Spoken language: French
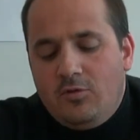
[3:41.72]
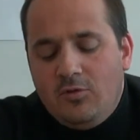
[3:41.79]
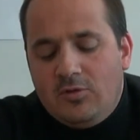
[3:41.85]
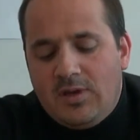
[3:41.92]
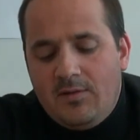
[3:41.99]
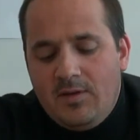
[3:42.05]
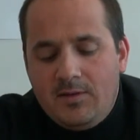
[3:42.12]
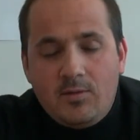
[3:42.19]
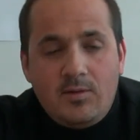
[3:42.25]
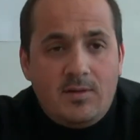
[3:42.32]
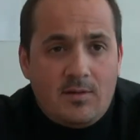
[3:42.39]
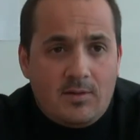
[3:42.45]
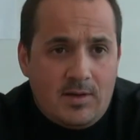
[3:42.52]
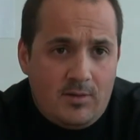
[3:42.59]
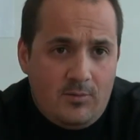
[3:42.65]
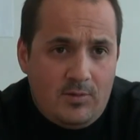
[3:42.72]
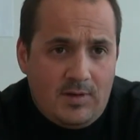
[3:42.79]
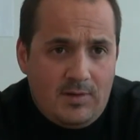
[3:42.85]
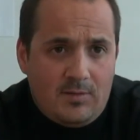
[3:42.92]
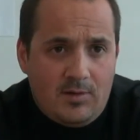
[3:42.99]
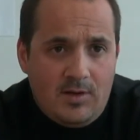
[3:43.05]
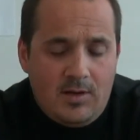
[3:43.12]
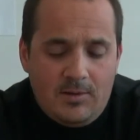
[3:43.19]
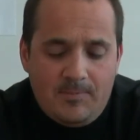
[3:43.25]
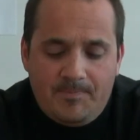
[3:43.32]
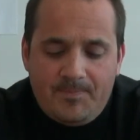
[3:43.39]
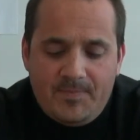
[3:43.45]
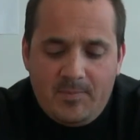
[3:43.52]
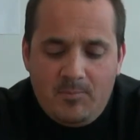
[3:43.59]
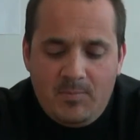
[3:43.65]
de travailler sur des enquêtes nutritionnelles.
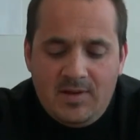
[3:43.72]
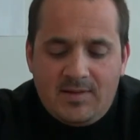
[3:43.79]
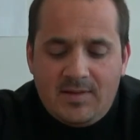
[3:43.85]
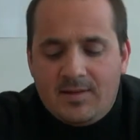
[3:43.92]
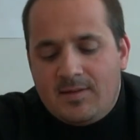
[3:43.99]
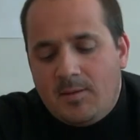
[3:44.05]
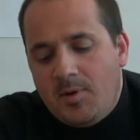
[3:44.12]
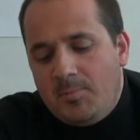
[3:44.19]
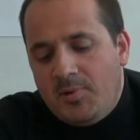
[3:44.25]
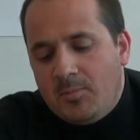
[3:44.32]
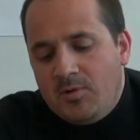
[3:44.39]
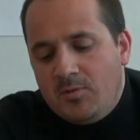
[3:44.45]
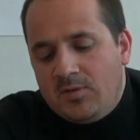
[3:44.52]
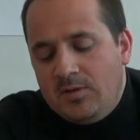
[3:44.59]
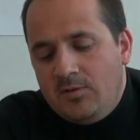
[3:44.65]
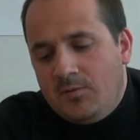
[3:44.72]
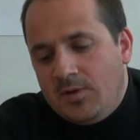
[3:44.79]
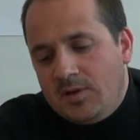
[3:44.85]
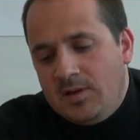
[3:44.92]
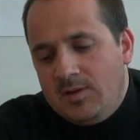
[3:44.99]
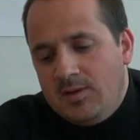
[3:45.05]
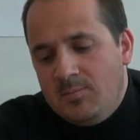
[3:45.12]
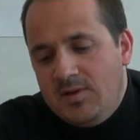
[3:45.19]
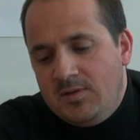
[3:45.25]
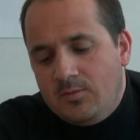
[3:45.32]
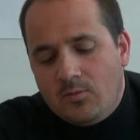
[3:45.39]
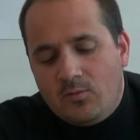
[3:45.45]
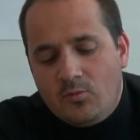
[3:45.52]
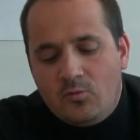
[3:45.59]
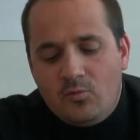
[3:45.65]
Mais ça, ça m'a permis aussi de faire des,
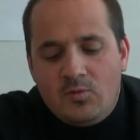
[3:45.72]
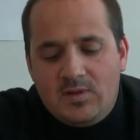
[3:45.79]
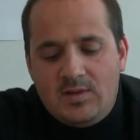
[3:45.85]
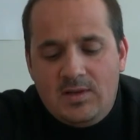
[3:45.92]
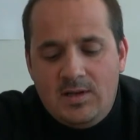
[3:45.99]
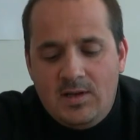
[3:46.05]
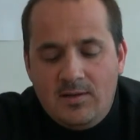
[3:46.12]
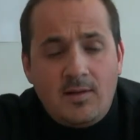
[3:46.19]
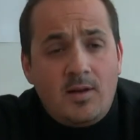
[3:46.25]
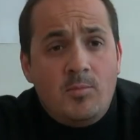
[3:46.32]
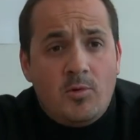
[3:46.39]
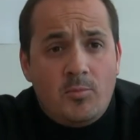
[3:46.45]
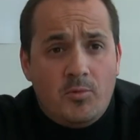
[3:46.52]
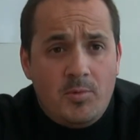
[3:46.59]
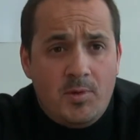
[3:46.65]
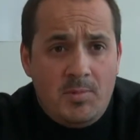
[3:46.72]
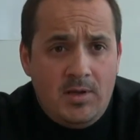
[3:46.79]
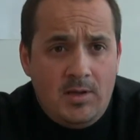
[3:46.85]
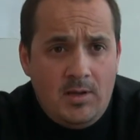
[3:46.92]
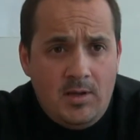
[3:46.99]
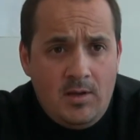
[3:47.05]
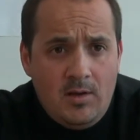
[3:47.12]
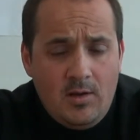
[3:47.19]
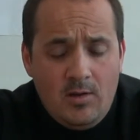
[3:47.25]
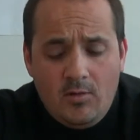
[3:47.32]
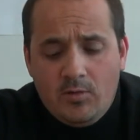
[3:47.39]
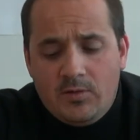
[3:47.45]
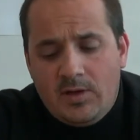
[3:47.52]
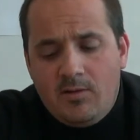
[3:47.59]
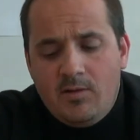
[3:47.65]
démissions missions sur tout ce qui est les aliments pour bébés.
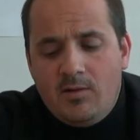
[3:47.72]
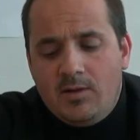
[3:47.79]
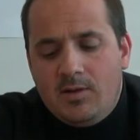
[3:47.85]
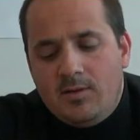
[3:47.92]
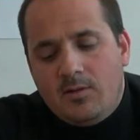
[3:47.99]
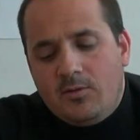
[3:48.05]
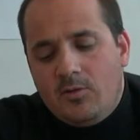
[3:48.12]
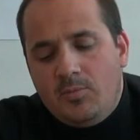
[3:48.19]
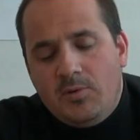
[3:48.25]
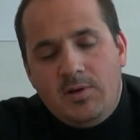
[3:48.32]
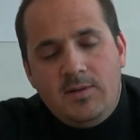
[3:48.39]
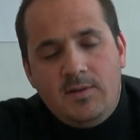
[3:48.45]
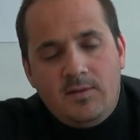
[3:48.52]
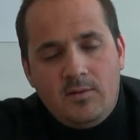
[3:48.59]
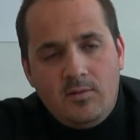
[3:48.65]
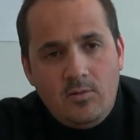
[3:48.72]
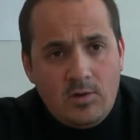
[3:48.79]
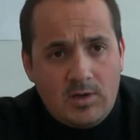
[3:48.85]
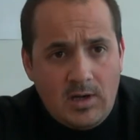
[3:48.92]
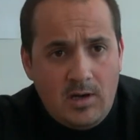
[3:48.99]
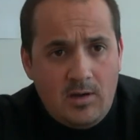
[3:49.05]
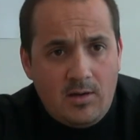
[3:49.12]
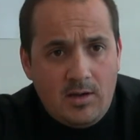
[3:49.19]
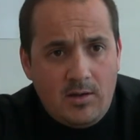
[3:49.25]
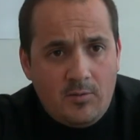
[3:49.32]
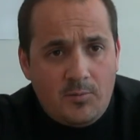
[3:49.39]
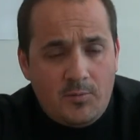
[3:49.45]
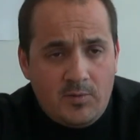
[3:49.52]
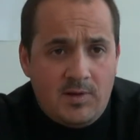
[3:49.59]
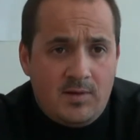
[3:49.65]
On travaillait avec des entreprises locales et
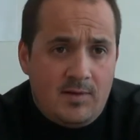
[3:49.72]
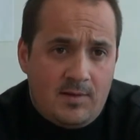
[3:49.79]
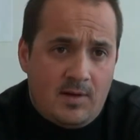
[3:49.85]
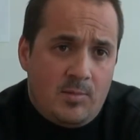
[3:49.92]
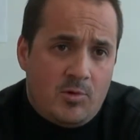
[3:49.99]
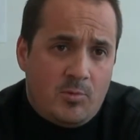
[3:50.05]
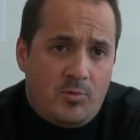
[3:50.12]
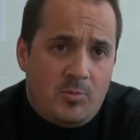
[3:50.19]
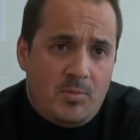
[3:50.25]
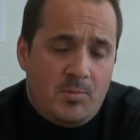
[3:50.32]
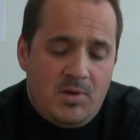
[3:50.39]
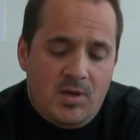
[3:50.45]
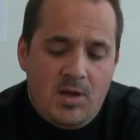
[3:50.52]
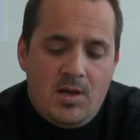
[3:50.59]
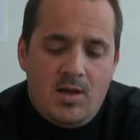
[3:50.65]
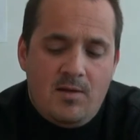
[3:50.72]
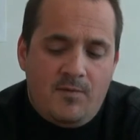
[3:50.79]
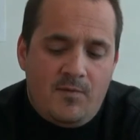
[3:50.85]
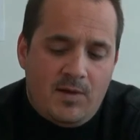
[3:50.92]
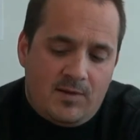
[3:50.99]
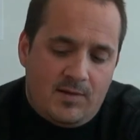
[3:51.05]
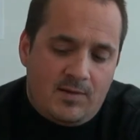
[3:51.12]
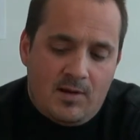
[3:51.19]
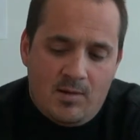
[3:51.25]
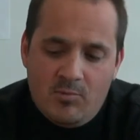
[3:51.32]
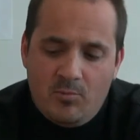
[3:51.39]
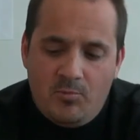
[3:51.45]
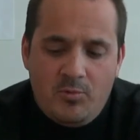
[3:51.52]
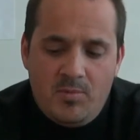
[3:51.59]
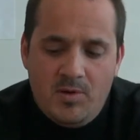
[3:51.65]
on faisait des aliments pour bébés. Et faire ces
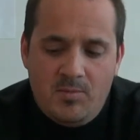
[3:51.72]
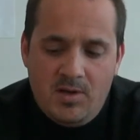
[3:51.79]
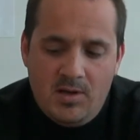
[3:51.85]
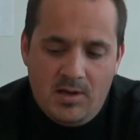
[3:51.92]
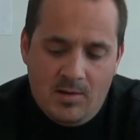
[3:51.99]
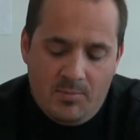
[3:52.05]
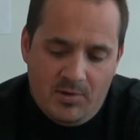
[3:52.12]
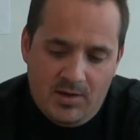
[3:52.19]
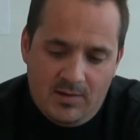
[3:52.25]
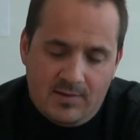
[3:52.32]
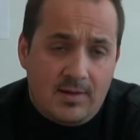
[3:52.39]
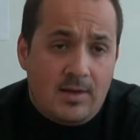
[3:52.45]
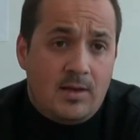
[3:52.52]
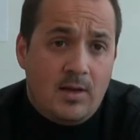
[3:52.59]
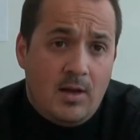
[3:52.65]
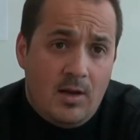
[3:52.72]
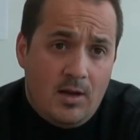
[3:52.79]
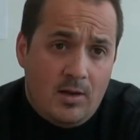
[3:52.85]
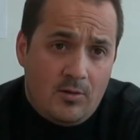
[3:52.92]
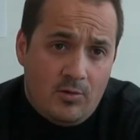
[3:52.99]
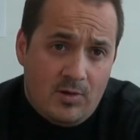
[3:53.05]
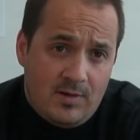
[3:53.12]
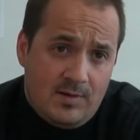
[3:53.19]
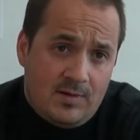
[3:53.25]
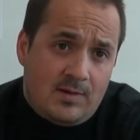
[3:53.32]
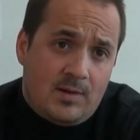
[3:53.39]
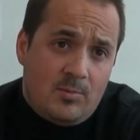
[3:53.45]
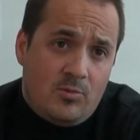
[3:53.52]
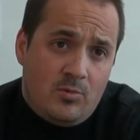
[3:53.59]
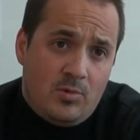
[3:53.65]
aliments pour bébés et après essayer de les
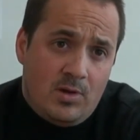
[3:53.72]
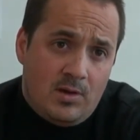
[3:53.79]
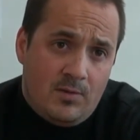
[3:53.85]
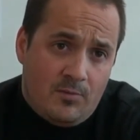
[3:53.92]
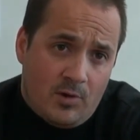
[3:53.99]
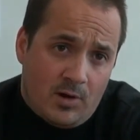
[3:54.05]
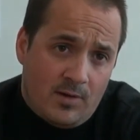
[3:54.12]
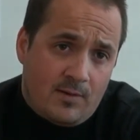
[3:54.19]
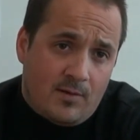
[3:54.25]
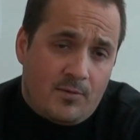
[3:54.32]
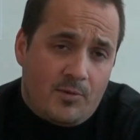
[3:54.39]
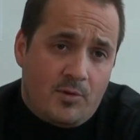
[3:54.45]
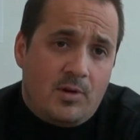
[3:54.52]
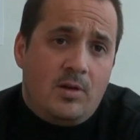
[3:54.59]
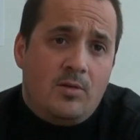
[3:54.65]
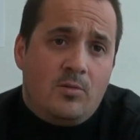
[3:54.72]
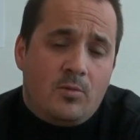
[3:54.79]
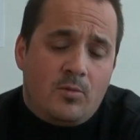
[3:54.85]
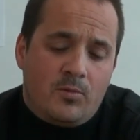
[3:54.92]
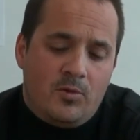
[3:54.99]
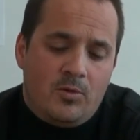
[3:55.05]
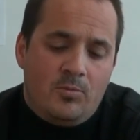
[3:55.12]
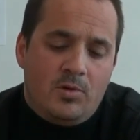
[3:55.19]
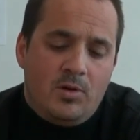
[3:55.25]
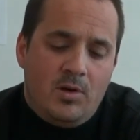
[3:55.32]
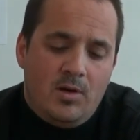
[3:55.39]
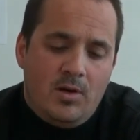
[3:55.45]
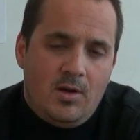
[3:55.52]
distribuer et voir les enfants qu'ils consomment,